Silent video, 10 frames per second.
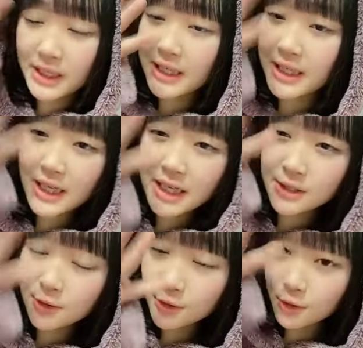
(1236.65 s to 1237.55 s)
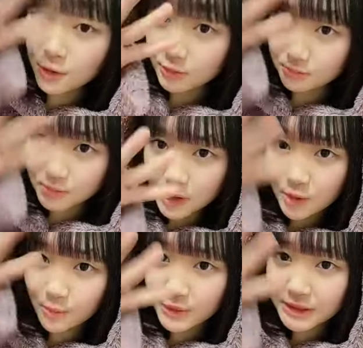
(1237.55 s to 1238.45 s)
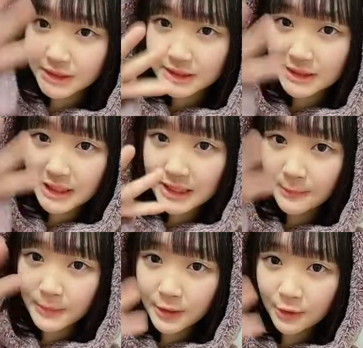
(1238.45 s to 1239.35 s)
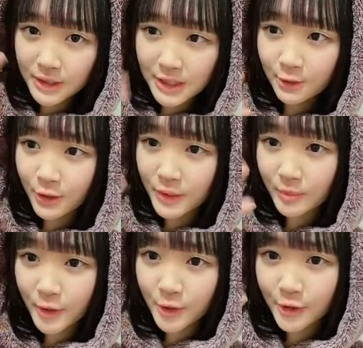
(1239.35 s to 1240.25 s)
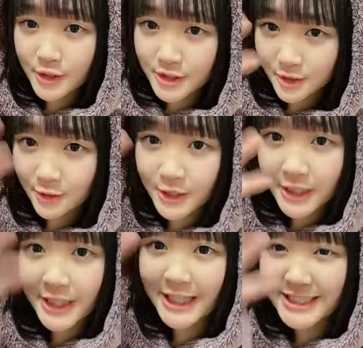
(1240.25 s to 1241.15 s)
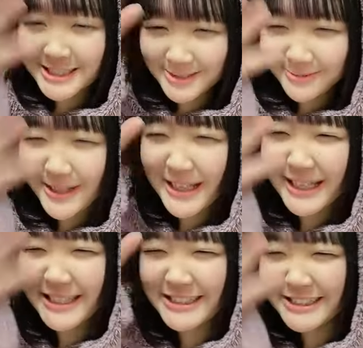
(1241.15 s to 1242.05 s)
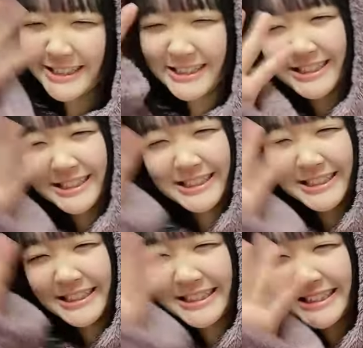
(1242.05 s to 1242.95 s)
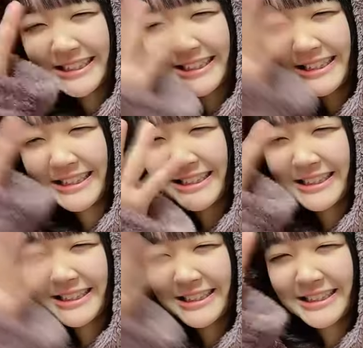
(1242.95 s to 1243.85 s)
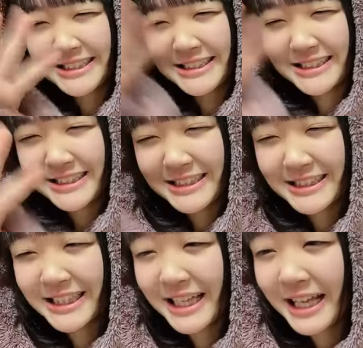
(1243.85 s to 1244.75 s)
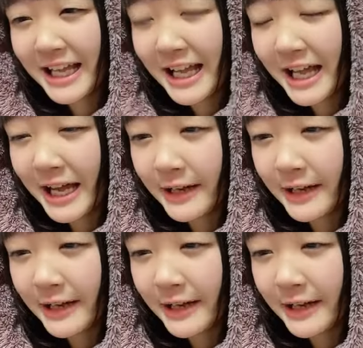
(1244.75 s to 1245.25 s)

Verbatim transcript: まあまあでもいろいろすればあっという間ですよねその時ねもう中学校卒業しておりますので、